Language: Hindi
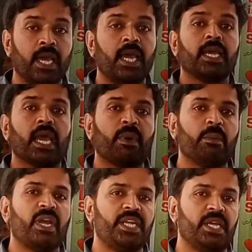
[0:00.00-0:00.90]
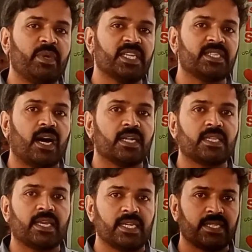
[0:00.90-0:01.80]
कैमरामैन टीम के साथ
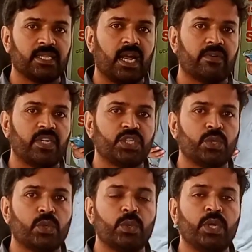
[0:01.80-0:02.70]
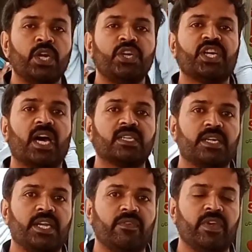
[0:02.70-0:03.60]
कैसे दिलावर जदून शनासा
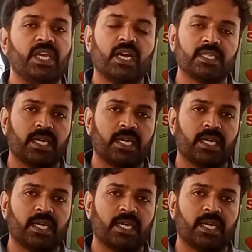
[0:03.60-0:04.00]
टी वी हसन